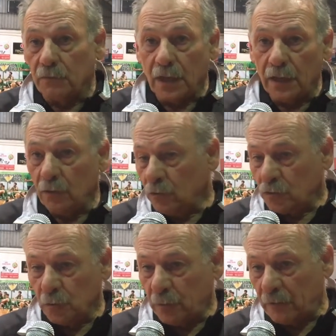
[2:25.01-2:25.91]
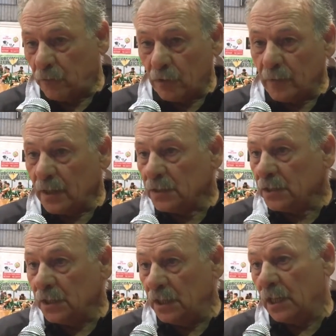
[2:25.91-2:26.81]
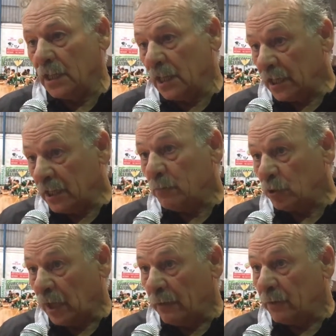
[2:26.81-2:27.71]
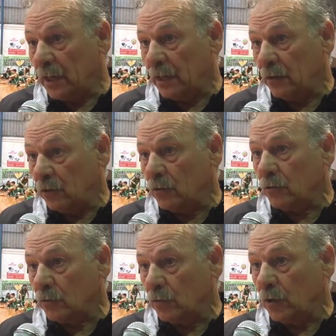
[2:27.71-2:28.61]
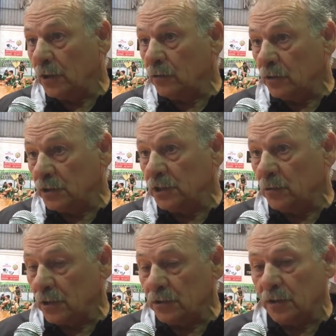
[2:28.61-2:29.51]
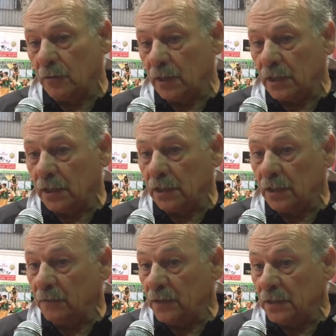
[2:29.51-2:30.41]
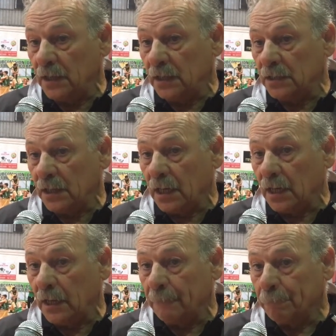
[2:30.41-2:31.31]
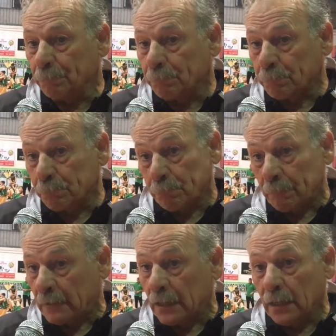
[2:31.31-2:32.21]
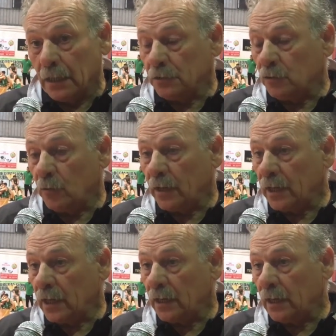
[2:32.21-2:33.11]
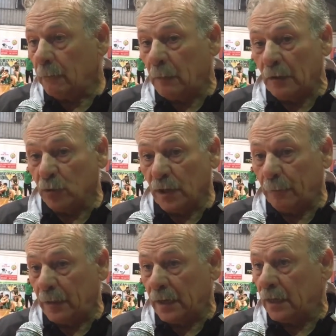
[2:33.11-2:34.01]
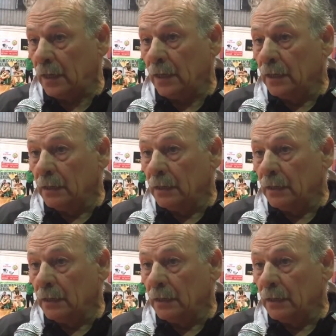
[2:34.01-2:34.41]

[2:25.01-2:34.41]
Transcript: cada uno su performance y la del equipo también, ¿no? Jugando en situaciones bastante difíciles. Así que eso nos va a dar las pautas para,